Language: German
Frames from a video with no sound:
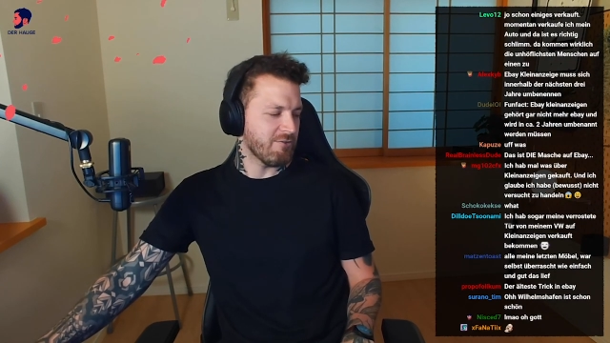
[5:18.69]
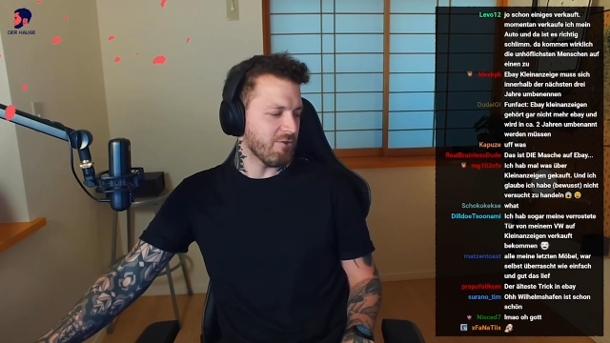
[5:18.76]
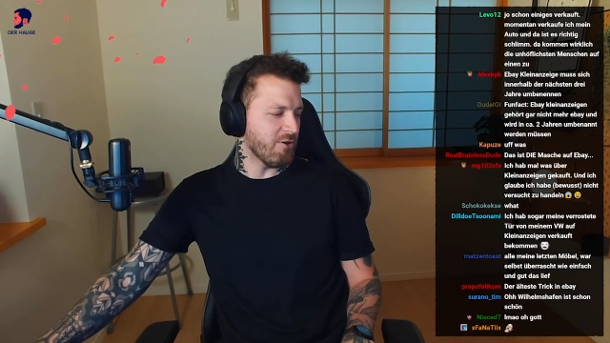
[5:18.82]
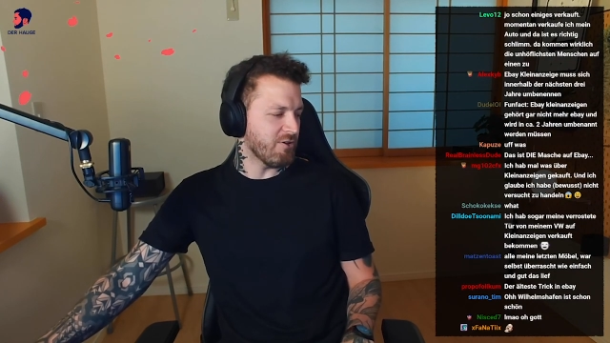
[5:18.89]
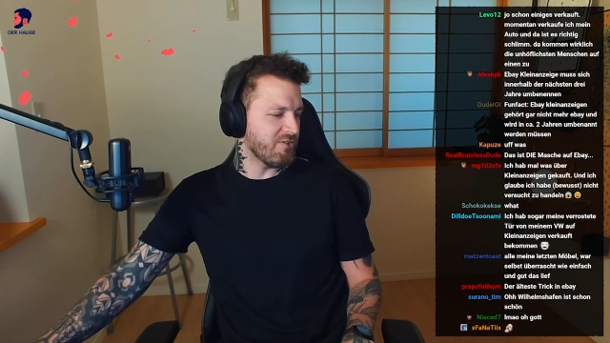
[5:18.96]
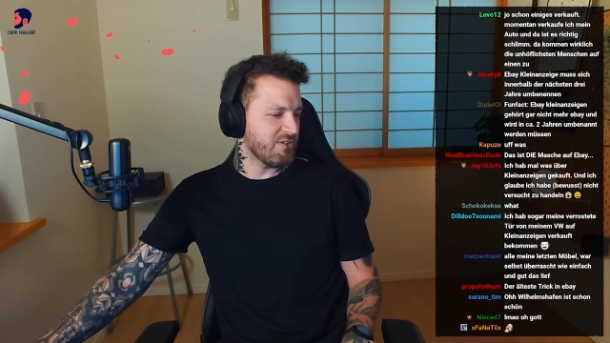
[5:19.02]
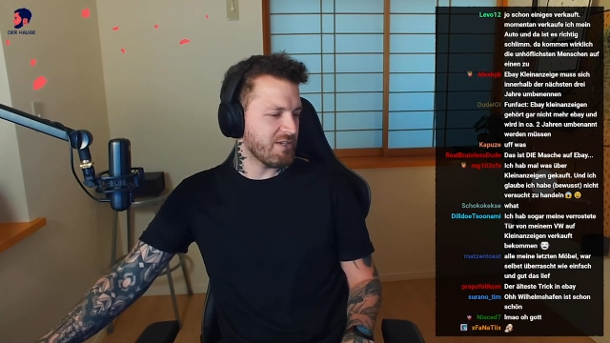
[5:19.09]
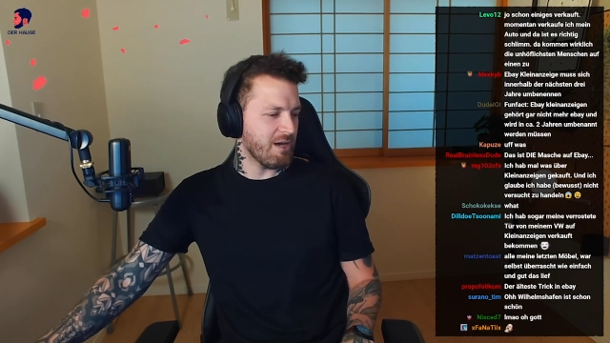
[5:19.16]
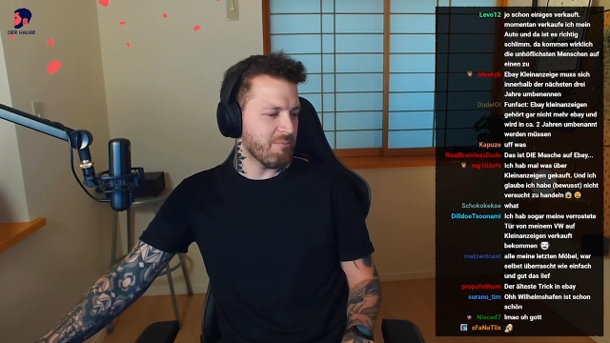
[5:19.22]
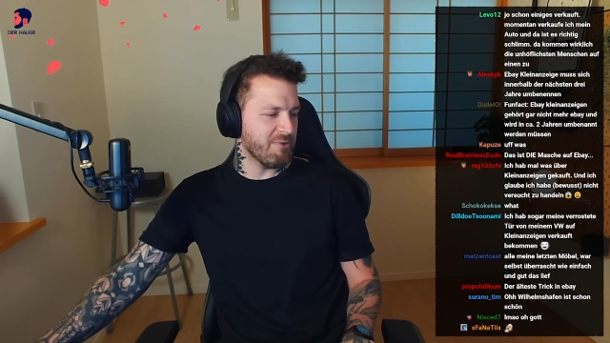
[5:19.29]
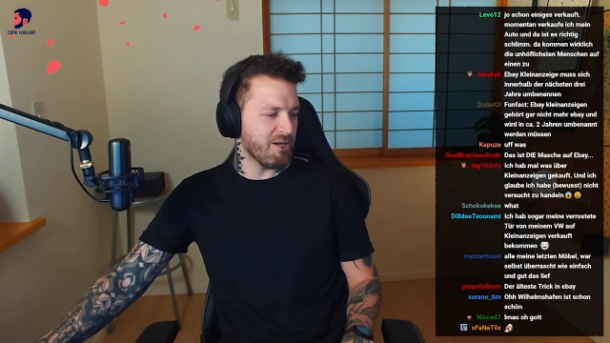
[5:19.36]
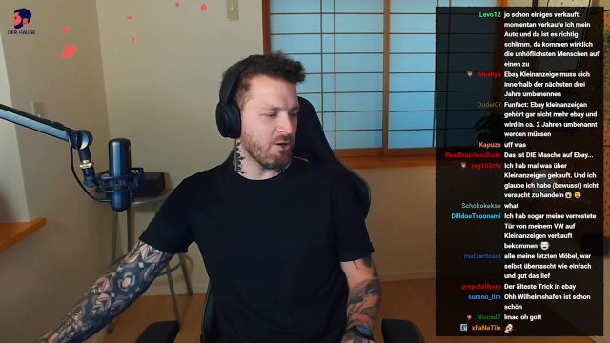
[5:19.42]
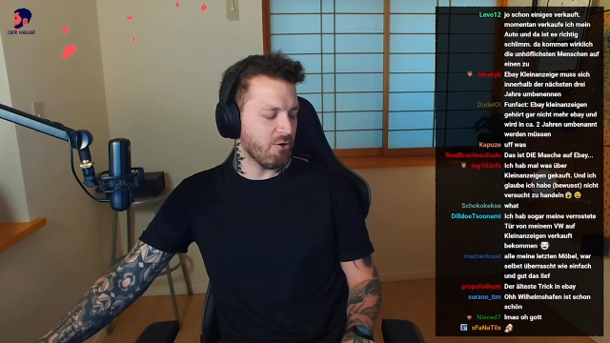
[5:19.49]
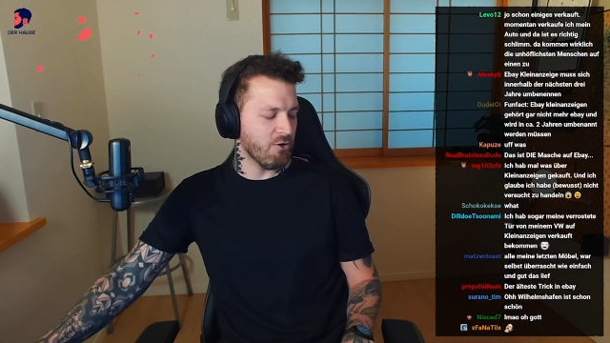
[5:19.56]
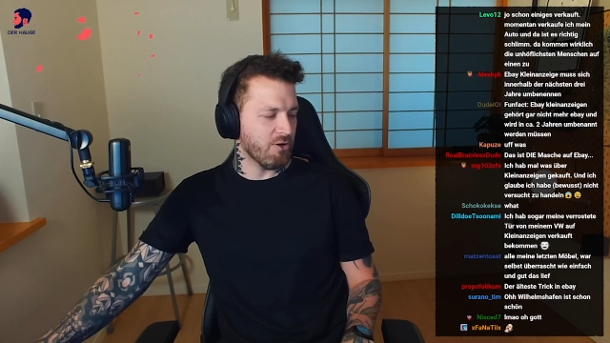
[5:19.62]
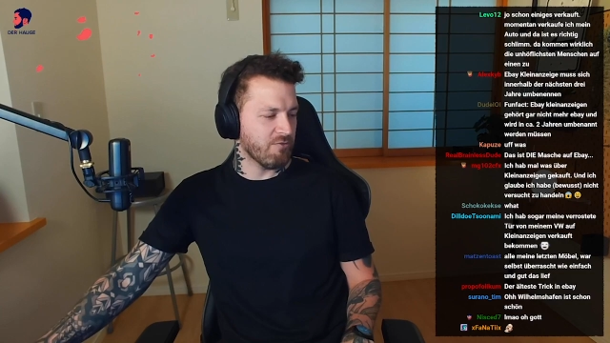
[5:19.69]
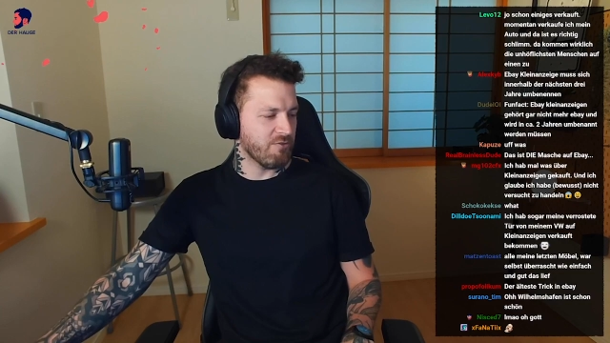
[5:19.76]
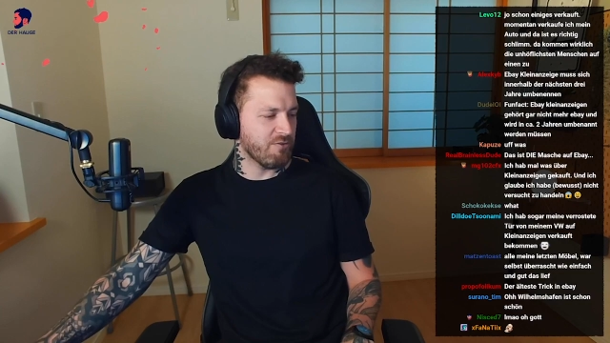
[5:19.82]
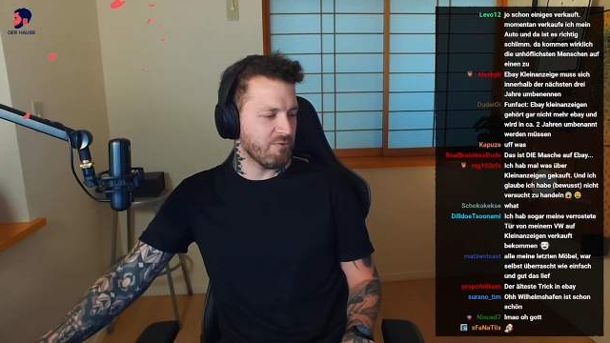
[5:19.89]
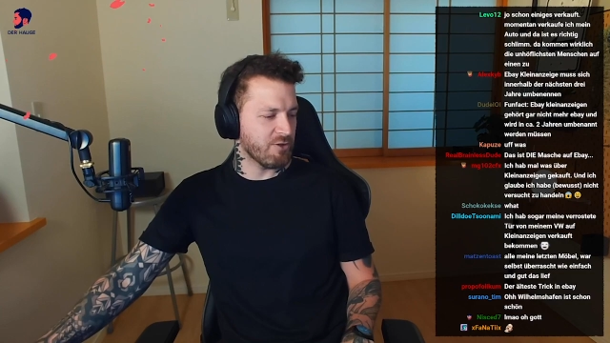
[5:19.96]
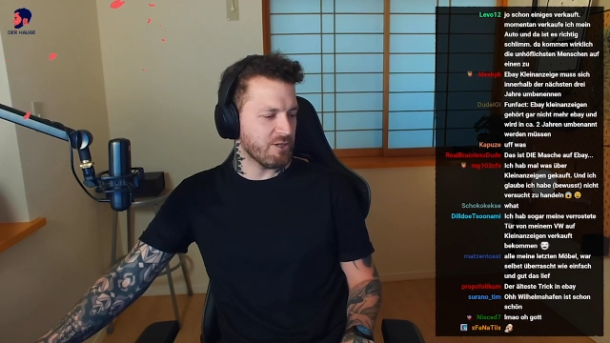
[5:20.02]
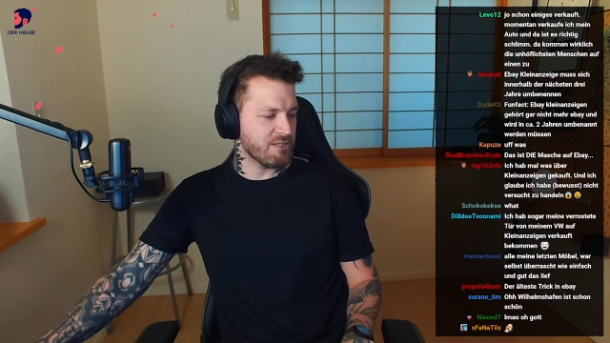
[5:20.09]
So, und sie kam dann auch
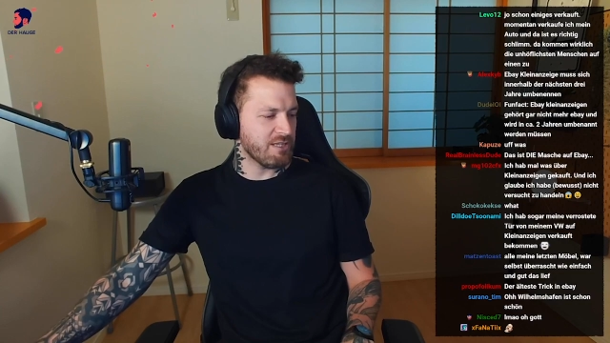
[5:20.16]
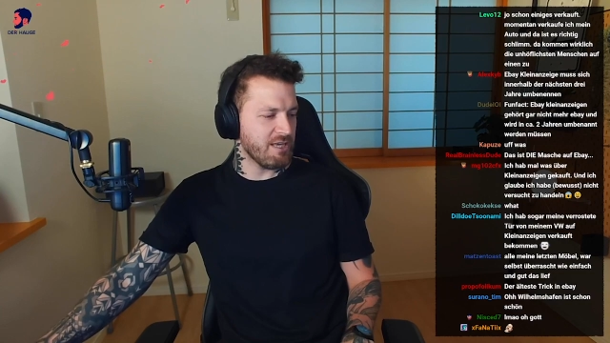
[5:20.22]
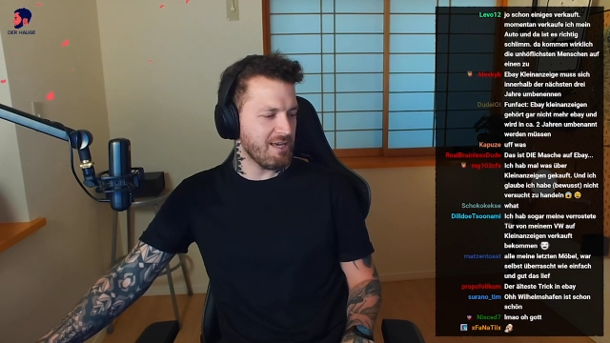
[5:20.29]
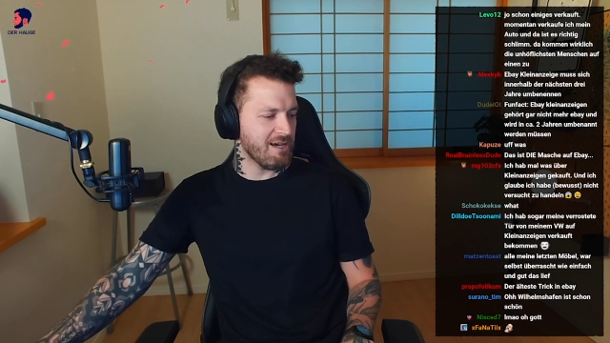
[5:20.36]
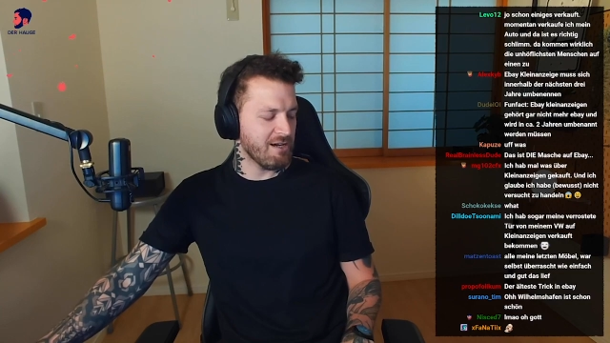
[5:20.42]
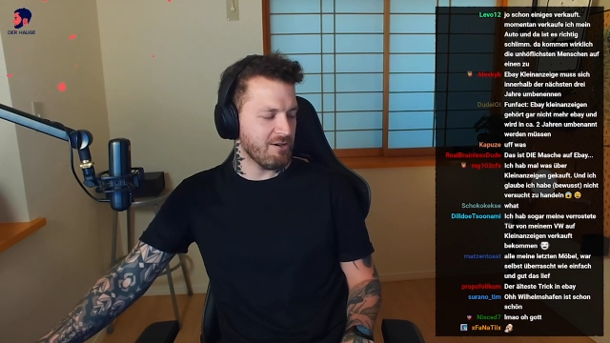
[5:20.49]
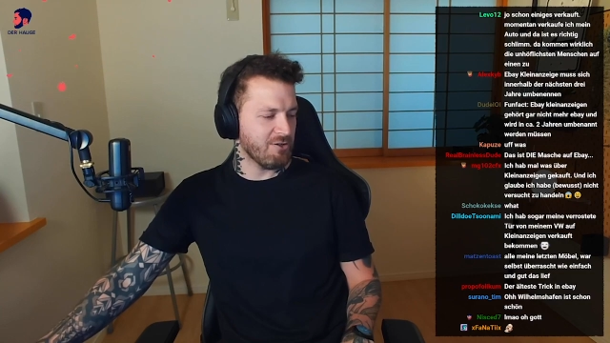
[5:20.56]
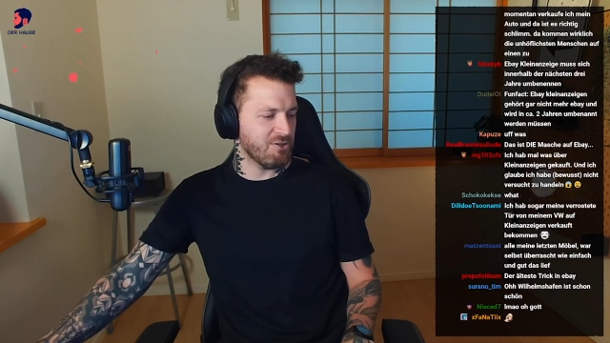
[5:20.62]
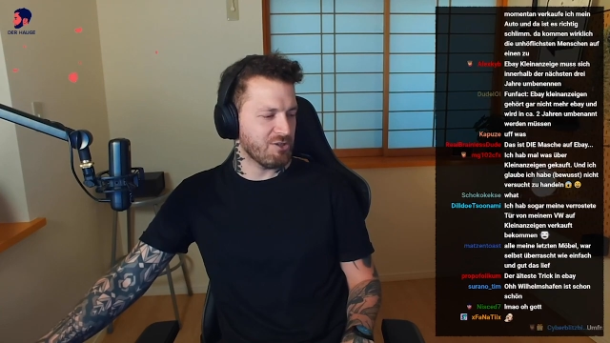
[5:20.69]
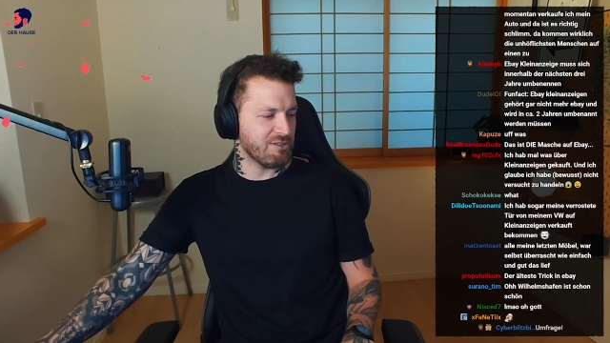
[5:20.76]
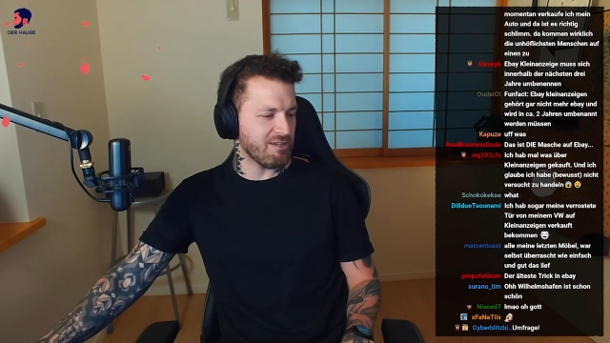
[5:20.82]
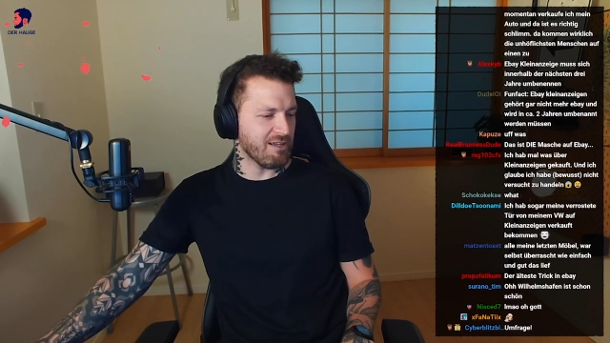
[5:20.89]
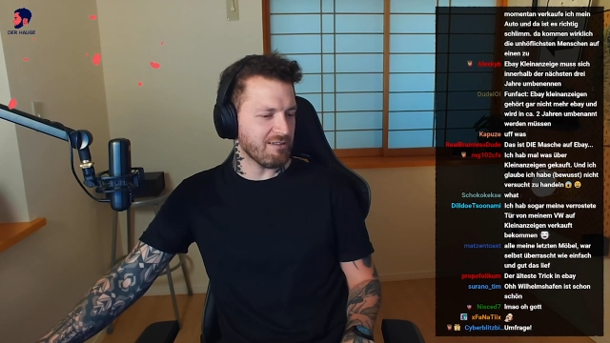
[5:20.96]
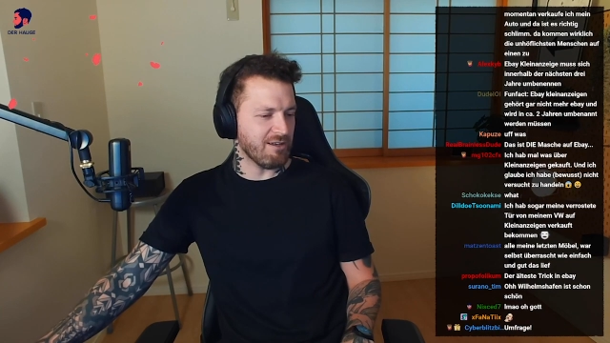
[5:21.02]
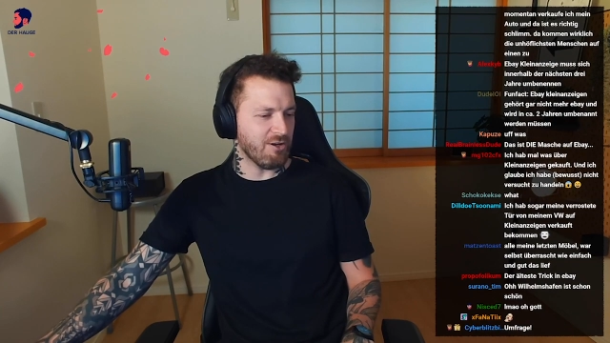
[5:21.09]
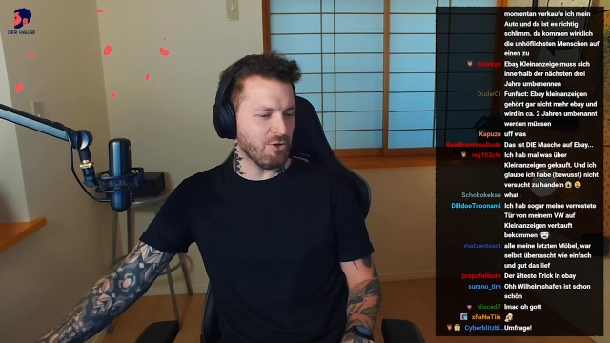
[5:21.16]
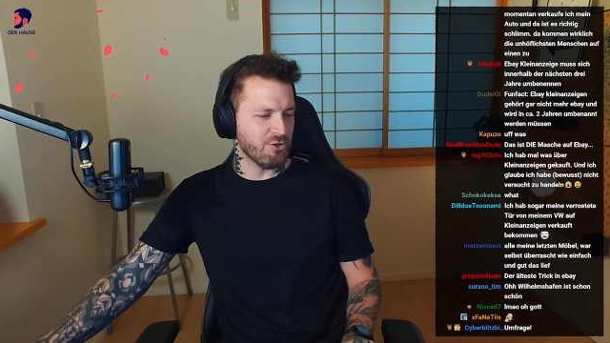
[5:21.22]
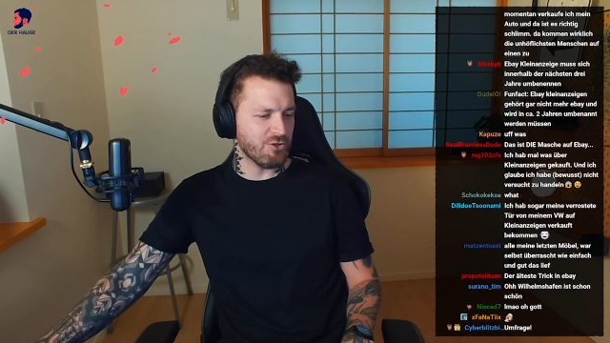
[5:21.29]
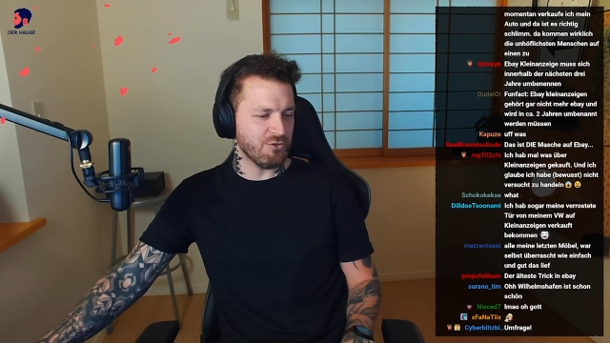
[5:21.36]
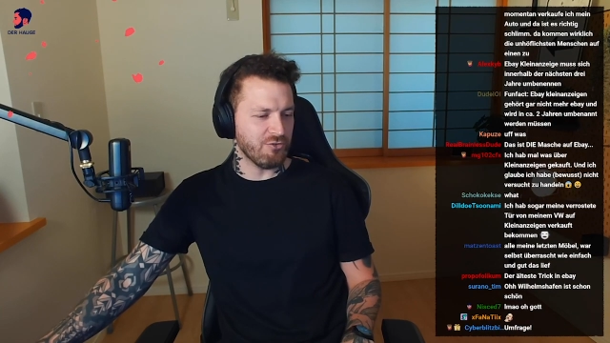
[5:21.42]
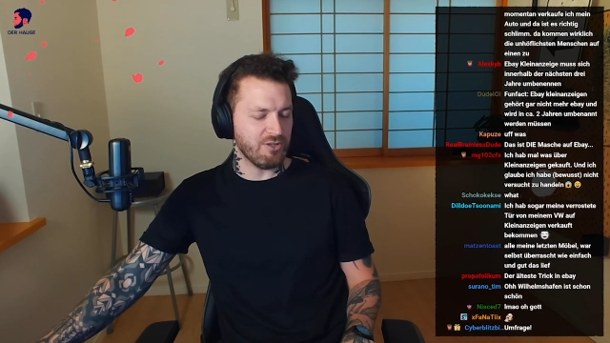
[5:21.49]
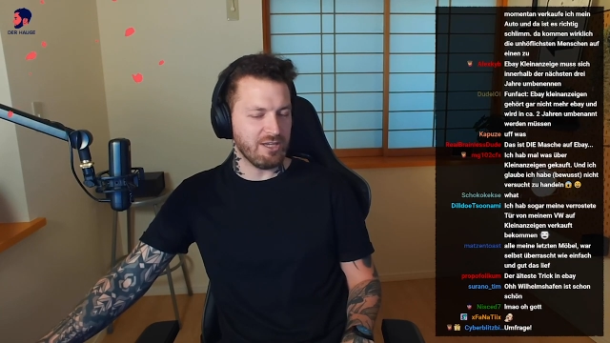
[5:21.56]
irgendwie wirklich her und ich dachte dann
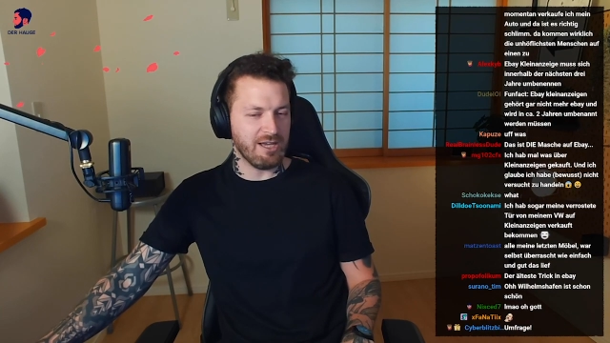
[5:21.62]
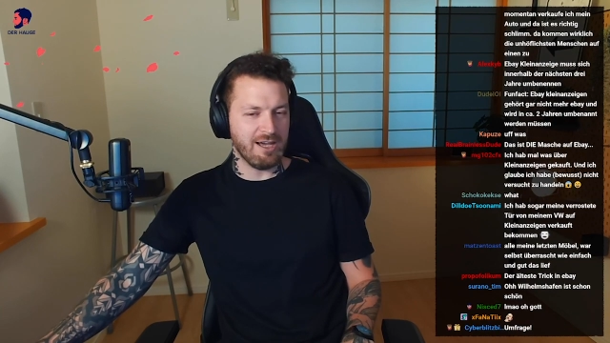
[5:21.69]
auch schon so,